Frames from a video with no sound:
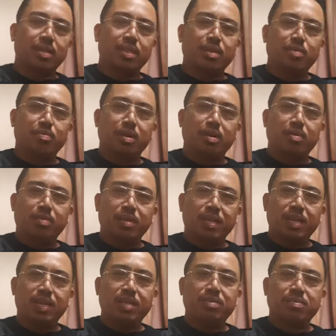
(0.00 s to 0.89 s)

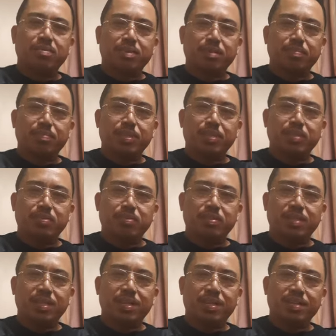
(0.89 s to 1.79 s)
Nawawala yung revenue
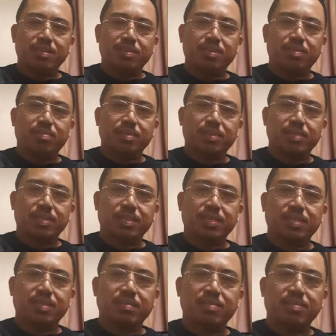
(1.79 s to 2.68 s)
nila. Yan ang
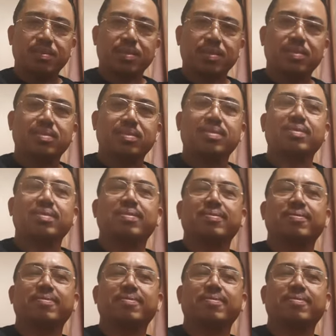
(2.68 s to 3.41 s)
masakit doon guys. No?